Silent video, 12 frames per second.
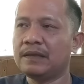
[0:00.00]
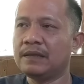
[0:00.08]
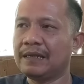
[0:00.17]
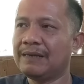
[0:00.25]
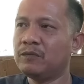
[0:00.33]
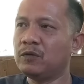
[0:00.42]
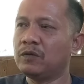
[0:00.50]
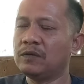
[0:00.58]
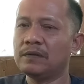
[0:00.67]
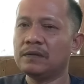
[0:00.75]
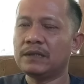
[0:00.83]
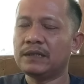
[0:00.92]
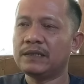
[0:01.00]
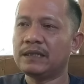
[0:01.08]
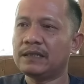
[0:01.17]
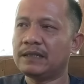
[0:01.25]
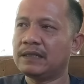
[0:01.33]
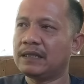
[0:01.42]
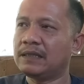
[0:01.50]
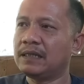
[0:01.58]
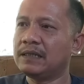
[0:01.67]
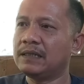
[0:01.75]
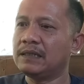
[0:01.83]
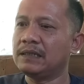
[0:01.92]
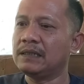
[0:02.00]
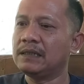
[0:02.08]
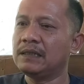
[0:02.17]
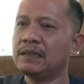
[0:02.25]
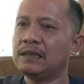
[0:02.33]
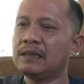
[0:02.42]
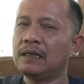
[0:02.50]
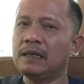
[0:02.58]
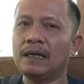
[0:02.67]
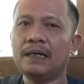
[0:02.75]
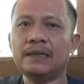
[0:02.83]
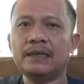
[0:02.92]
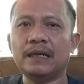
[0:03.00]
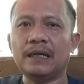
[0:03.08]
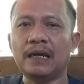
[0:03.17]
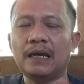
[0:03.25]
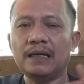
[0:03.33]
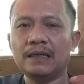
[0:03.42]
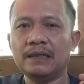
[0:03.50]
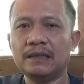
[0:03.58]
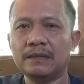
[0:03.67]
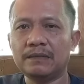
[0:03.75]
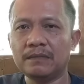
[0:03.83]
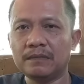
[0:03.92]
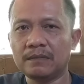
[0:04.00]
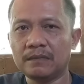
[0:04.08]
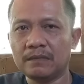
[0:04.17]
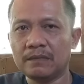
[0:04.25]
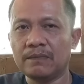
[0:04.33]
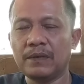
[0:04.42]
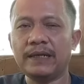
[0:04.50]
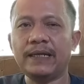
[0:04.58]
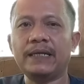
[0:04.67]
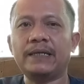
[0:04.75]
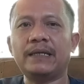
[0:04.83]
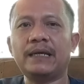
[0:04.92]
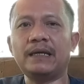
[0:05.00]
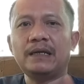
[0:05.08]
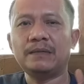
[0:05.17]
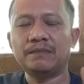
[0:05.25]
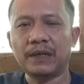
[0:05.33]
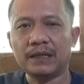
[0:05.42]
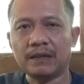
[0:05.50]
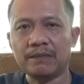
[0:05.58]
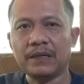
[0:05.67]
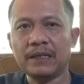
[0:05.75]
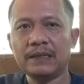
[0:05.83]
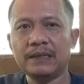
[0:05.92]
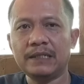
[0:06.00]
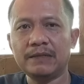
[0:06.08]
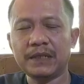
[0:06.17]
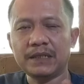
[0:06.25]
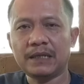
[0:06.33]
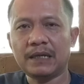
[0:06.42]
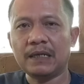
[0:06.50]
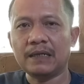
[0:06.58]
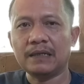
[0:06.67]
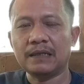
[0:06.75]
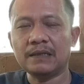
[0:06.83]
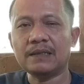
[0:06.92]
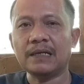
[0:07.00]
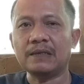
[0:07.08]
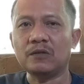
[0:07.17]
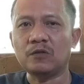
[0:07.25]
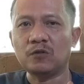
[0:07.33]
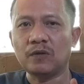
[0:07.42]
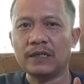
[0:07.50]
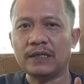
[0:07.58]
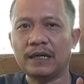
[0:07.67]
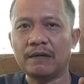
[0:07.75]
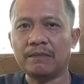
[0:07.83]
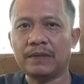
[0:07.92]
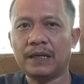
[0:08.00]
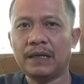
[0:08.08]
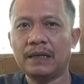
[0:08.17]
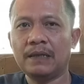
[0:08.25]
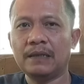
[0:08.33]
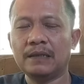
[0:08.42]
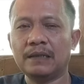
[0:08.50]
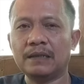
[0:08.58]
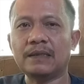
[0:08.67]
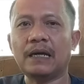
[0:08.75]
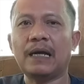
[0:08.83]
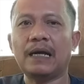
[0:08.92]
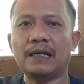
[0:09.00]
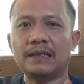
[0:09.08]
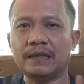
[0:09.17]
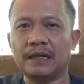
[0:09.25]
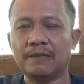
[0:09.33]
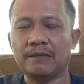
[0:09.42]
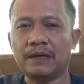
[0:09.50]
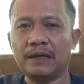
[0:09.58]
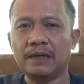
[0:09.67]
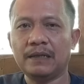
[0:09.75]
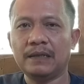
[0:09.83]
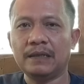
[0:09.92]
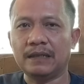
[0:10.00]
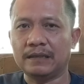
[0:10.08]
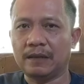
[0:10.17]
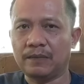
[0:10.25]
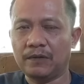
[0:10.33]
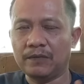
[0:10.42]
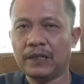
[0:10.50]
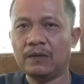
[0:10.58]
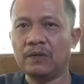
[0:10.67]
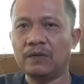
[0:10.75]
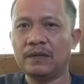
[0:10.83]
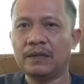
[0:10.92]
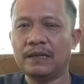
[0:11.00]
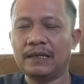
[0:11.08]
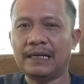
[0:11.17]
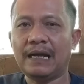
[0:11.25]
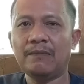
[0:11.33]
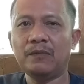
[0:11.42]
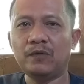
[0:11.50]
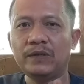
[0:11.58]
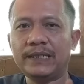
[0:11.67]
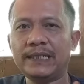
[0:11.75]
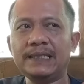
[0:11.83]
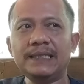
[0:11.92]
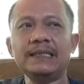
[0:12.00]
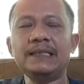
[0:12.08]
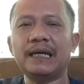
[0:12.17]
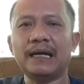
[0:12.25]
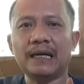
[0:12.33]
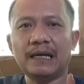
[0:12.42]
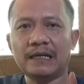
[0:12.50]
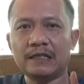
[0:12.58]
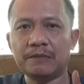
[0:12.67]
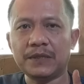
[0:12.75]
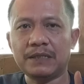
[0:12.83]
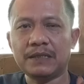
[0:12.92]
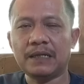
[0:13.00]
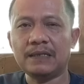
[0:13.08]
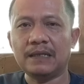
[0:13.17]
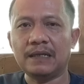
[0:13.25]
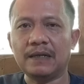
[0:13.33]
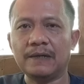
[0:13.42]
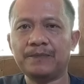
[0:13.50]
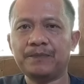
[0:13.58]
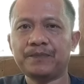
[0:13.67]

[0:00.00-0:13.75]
Namun cerita-cerita tadi adalah beredar berkembang di masyarakat. Entah tujuannya apa, entah arahnya apa, kita belum tahu. Namun intinya garis besarnya